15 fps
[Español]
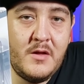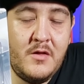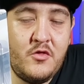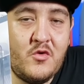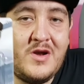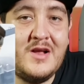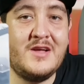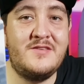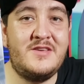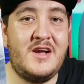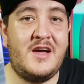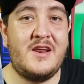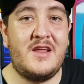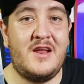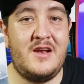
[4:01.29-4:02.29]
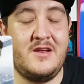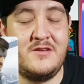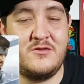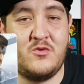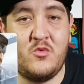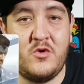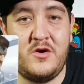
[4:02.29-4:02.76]
No alcancé a agarrar el
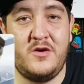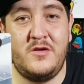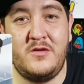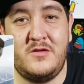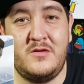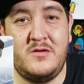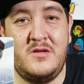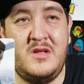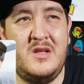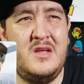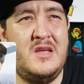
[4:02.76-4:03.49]
Squirtle